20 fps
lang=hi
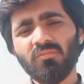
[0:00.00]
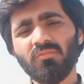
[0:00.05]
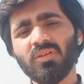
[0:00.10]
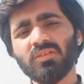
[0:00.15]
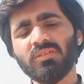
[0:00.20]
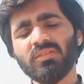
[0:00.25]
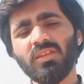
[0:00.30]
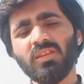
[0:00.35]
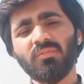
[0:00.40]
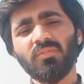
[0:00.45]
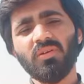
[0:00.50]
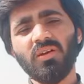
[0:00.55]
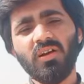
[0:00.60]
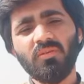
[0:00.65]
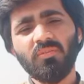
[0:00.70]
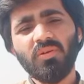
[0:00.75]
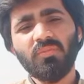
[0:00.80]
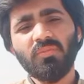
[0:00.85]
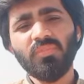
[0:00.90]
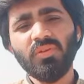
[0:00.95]
मतलब
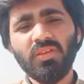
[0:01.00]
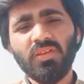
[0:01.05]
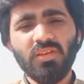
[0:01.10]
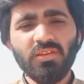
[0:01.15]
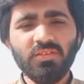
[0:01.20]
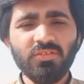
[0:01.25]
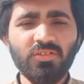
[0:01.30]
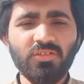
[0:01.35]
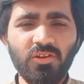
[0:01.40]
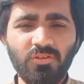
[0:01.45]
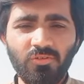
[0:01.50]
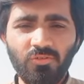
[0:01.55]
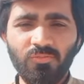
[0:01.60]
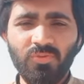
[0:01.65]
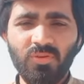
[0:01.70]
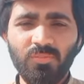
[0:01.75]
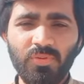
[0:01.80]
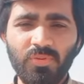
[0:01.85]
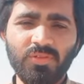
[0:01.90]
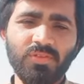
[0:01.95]
हम अभी इन चक्रों
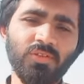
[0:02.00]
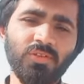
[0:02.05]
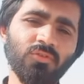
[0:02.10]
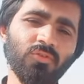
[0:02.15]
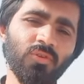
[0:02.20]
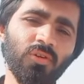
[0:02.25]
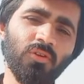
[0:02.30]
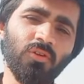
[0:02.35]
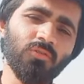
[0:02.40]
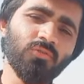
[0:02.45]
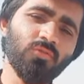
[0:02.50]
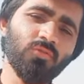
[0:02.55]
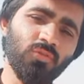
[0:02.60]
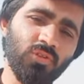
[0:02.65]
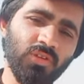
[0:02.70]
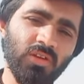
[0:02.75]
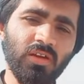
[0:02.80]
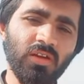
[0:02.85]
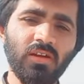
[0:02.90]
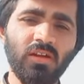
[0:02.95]
में फंसे हुए हैं और
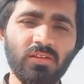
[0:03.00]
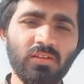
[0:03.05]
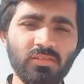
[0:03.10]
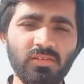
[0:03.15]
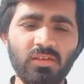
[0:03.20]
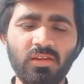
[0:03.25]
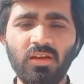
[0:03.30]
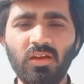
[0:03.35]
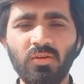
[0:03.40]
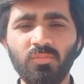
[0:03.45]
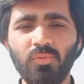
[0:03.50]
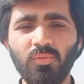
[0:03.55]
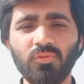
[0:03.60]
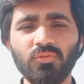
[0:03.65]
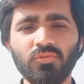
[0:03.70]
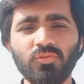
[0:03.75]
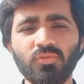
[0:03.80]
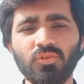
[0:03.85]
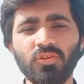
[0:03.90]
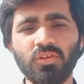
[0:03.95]
दुनिया कहाँ से कहाँ
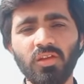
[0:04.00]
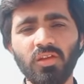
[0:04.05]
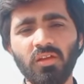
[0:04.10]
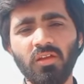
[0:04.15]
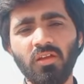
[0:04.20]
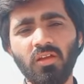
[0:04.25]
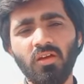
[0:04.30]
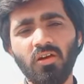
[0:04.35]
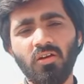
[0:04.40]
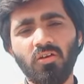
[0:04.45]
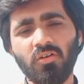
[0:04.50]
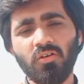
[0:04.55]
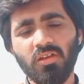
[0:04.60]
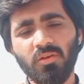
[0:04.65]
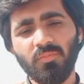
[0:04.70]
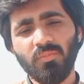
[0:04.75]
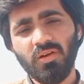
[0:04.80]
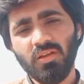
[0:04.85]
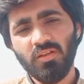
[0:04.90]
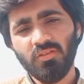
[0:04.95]
पहुँच चुकी है और
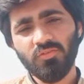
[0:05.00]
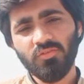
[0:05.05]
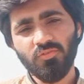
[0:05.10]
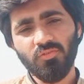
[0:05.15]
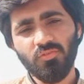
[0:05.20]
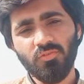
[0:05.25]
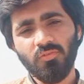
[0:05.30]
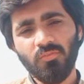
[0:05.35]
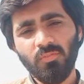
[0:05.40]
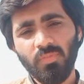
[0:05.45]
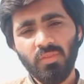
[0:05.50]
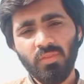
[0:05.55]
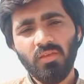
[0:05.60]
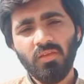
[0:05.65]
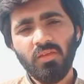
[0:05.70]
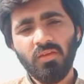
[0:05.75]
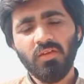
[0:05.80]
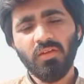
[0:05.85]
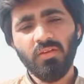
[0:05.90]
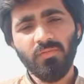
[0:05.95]
हमारा जो
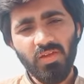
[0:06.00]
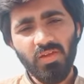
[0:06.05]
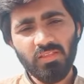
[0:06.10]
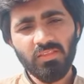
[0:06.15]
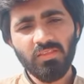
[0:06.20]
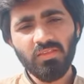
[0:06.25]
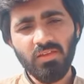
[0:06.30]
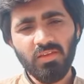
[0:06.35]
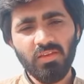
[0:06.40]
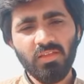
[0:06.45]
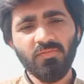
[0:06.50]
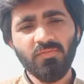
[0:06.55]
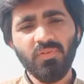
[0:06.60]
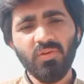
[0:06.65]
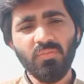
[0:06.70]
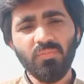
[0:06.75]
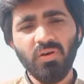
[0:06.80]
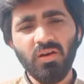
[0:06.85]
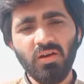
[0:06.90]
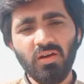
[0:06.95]
रिवायती हरीफ
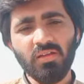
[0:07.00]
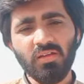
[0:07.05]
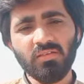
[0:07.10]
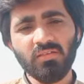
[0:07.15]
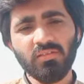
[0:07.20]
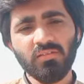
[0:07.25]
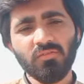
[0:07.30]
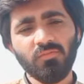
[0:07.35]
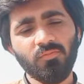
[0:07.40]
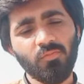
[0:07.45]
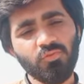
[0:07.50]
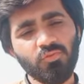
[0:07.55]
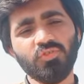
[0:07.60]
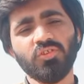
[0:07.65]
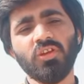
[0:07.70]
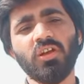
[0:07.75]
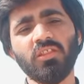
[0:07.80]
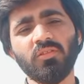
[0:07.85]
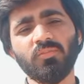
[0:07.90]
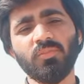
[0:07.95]
है भारत वो
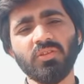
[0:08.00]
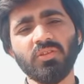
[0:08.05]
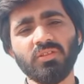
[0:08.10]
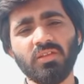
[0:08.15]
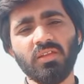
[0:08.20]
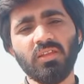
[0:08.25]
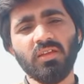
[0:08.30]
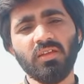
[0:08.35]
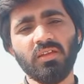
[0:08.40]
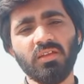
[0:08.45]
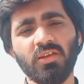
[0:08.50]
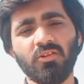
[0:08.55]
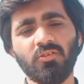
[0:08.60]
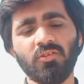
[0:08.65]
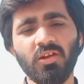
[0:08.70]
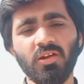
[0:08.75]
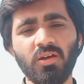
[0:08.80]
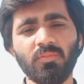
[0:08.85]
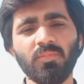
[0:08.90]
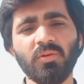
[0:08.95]
चांद पे चला गया
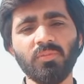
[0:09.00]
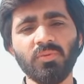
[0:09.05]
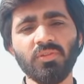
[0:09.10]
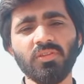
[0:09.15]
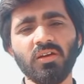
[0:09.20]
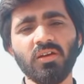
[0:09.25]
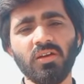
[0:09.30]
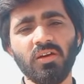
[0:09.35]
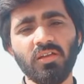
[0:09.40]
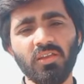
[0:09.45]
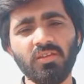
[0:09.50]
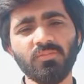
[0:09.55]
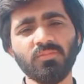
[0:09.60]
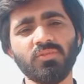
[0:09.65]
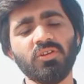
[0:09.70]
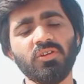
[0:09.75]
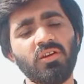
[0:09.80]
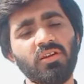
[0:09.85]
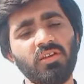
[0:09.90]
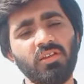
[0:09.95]
और हम अभी तक हरीम
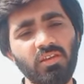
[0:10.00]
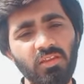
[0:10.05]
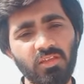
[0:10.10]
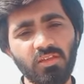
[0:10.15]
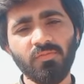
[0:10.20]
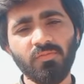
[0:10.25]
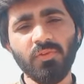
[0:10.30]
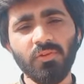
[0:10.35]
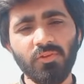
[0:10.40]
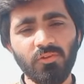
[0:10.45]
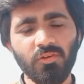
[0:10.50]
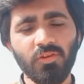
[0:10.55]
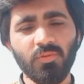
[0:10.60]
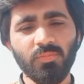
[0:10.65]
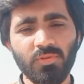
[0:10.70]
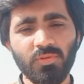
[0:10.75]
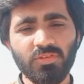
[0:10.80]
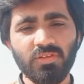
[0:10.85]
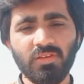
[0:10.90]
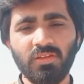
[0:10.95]
शाह की लीक वीडियो के
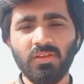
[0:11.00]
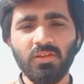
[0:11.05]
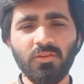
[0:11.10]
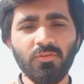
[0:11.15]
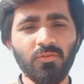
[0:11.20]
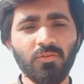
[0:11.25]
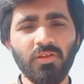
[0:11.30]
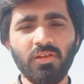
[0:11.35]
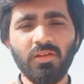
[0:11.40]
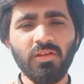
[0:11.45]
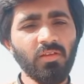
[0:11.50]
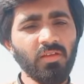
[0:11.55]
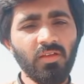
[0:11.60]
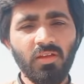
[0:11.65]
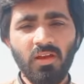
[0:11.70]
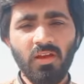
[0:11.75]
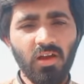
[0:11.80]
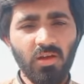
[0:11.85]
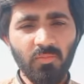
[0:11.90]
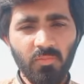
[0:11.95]
पीछे लगे हुए हैं
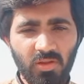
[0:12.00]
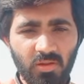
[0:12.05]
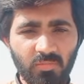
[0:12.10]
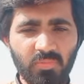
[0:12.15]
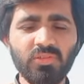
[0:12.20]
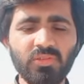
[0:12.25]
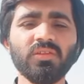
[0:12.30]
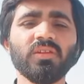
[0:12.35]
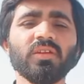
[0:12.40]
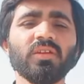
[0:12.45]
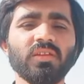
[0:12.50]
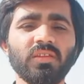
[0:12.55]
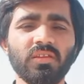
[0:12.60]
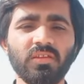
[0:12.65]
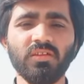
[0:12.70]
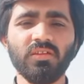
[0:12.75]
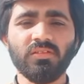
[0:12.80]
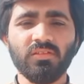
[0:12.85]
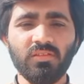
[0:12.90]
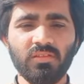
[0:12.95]
हम कभी तरक्की नहीं
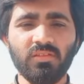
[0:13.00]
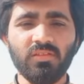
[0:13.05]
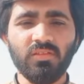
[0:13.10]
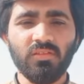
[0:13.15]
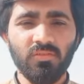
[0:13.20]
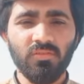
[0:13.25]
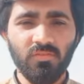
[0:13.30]
कर सकते